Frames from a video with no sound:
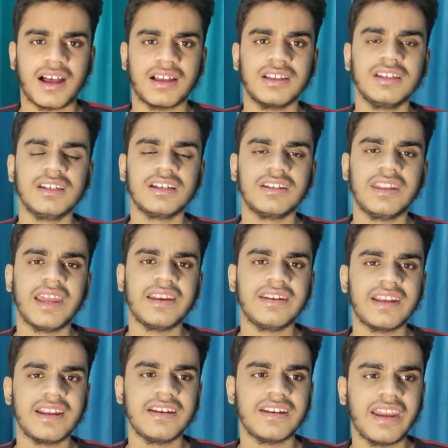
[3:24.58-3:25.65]
का नाइन
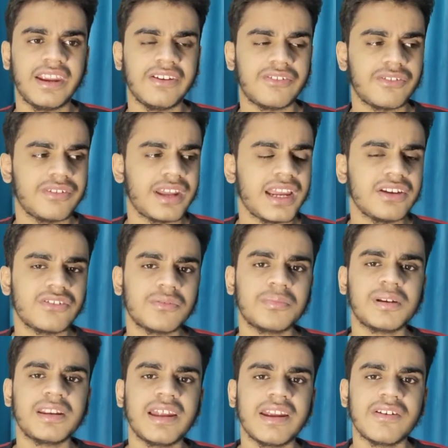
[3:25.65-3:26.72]
नाइन नाइन नाइन
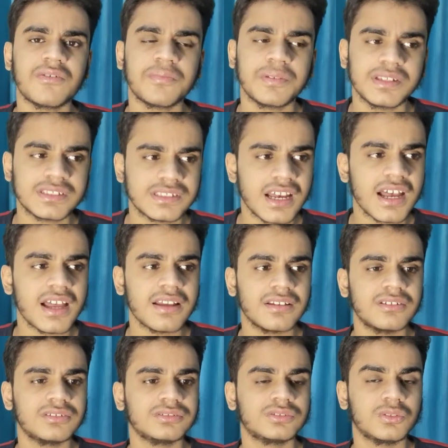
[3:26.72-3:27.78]
ट्रिपल नाइन रुपीज का
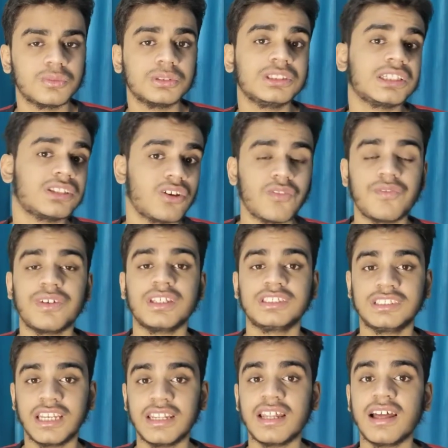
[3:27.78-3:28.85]
तो वो ज्यादा ऑफर
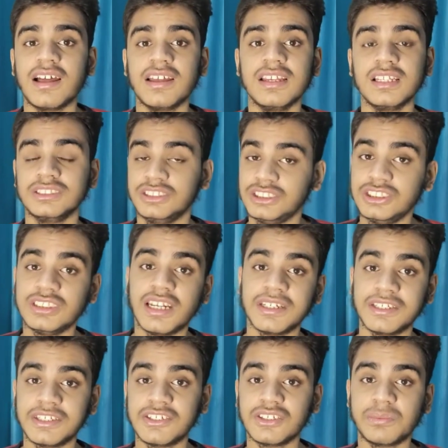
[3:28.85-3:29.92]
अच्छा है ना जी
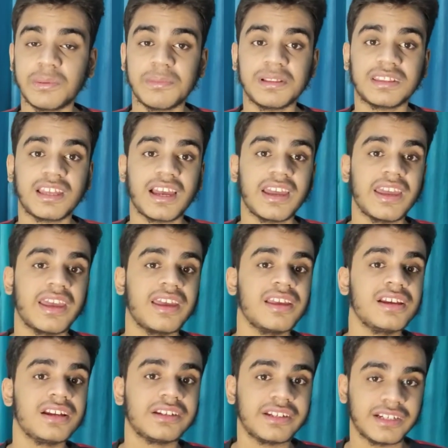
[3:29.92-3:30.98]
नाइनटी में मिलता है
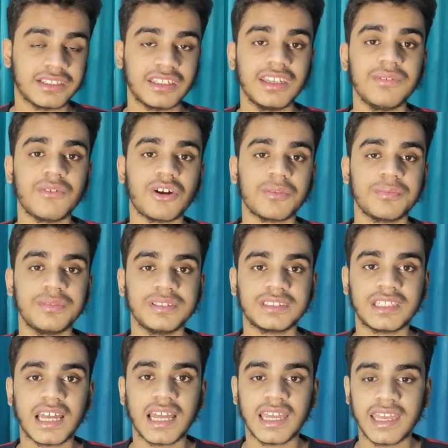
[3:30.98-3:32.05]
थर्टी वॉट
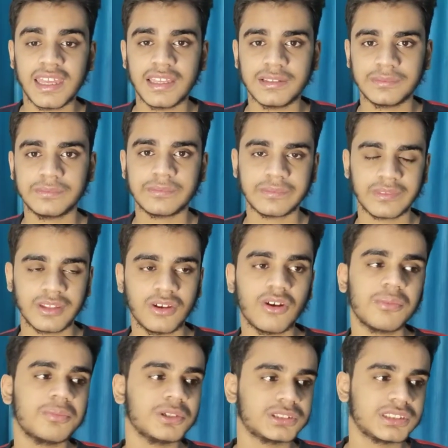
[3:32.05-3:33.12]
मिलता है
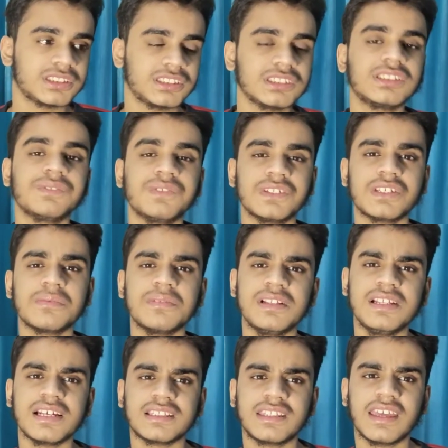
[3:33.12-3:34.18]
और बहुत अच्छे अच्छे फीचर
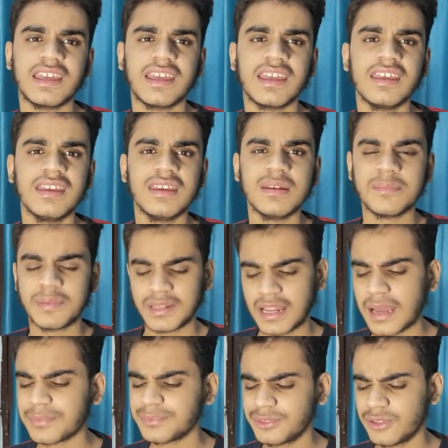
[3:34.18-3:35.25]
मिल जाते हैं पर
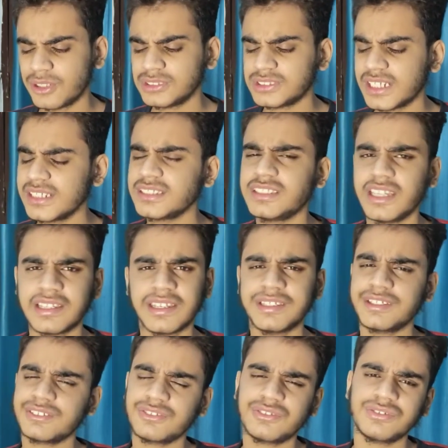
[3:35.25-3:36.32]
आप नॉन चाइनीज देखना
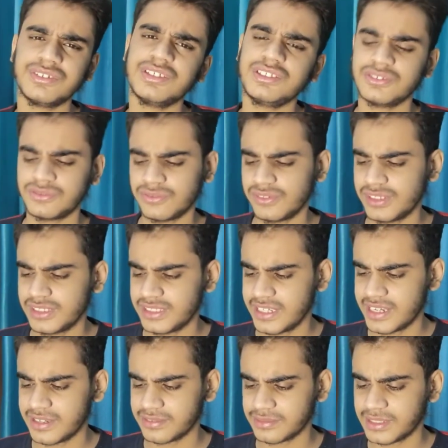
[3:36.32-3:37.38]
चाहते तो ये जरूर
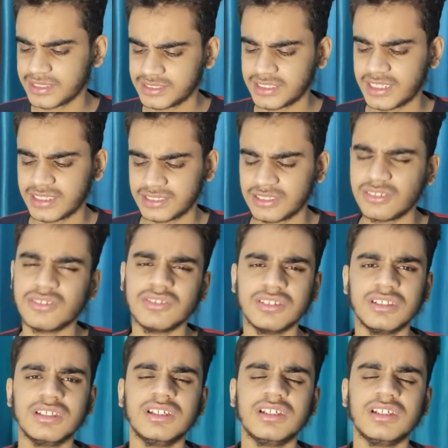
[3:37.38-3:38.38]
लीजिए अच्छा है चलो